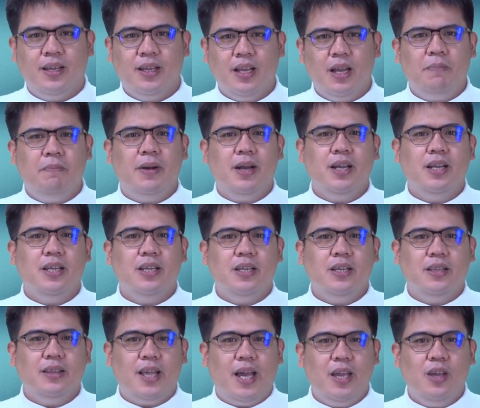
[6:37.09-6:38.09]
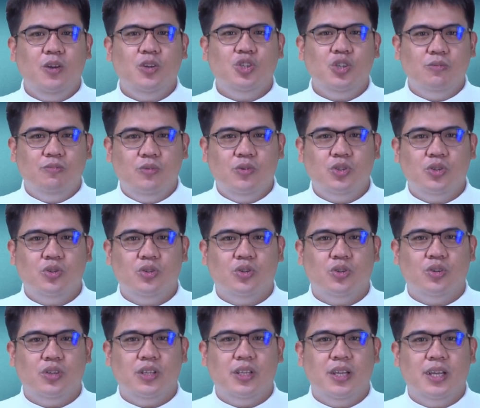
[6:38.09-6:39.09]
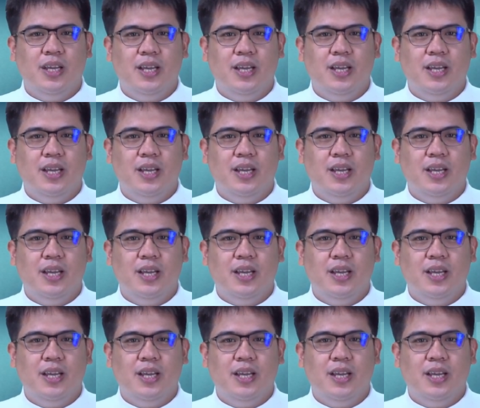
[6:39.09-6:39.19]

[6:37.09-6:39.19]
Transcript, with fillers: kapag tayo sumusunod